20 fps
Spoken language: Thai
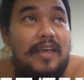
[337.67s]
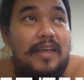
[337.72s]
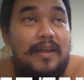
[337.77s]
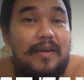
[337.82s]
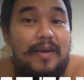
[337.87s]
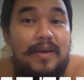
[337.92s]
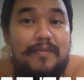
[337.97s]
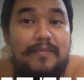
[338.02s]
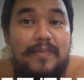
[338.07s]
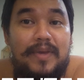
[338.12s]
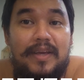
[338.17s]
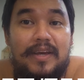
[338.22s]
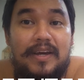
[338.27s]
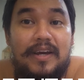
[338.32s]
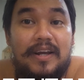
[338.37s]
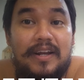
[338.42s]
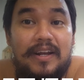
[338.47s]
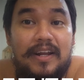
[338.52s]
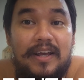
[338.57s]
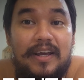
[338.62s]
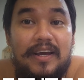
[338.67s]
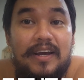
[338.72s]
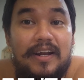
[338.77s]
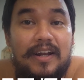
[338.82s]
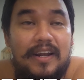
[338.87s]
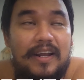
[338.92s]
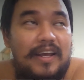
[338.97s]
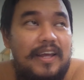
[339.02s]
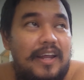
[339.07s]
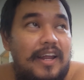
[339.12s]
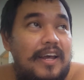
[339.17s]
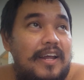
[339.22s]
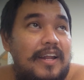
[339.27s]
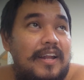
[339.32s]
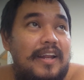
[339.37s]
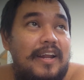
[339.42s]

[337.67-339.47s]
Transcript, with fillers: เนี่ยมีอึกหนึ่งอึกหนึ่งเนี่ย